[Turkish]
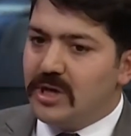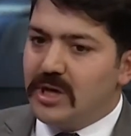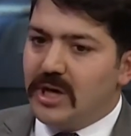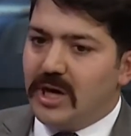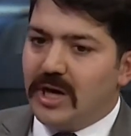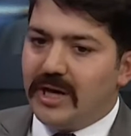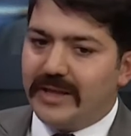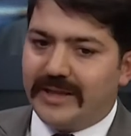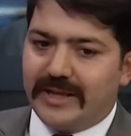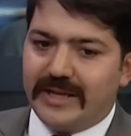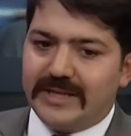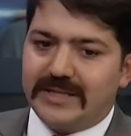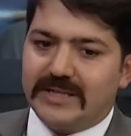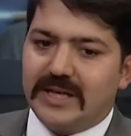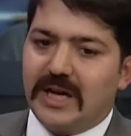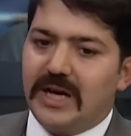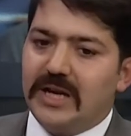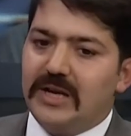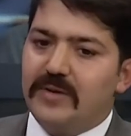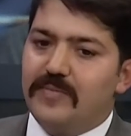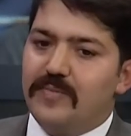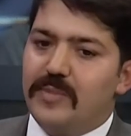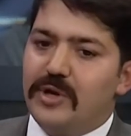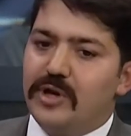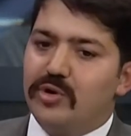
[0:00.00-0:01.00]
Hatta
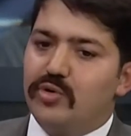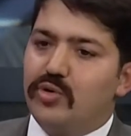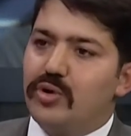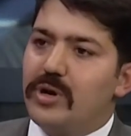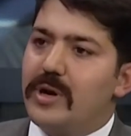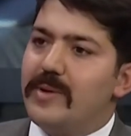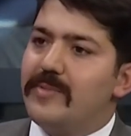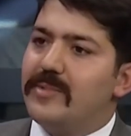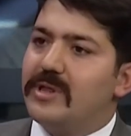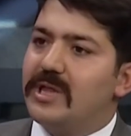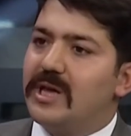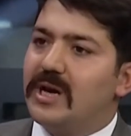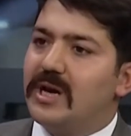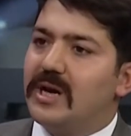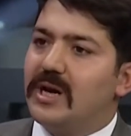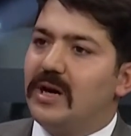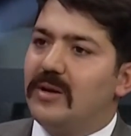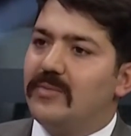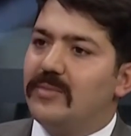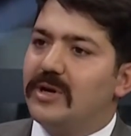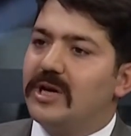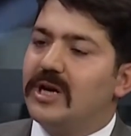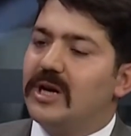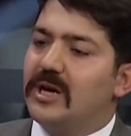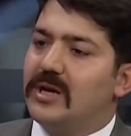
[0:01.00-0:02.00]
Salih Bey döneminden
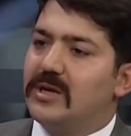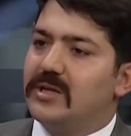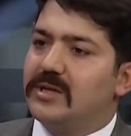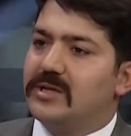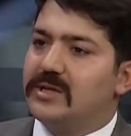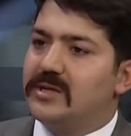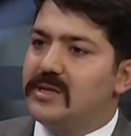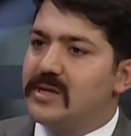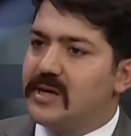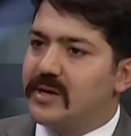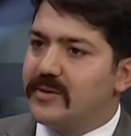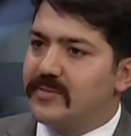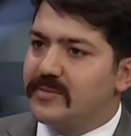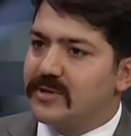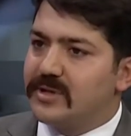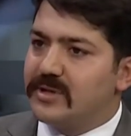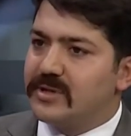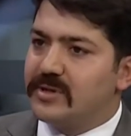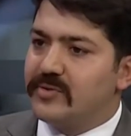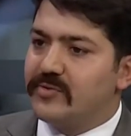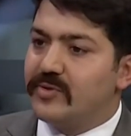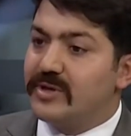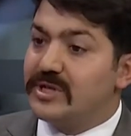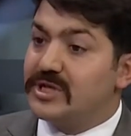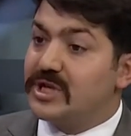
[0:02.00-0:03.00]
kalma kalıntılarımız
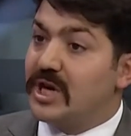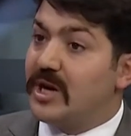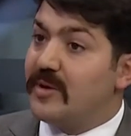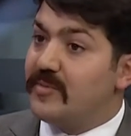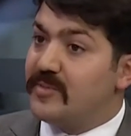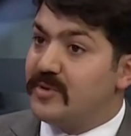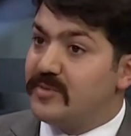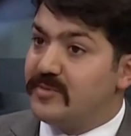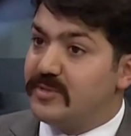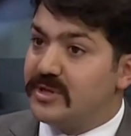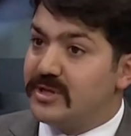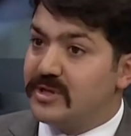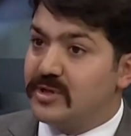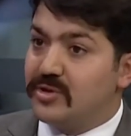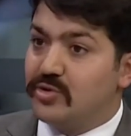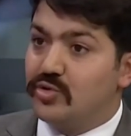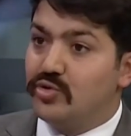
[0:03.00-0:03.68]
ve camimiz,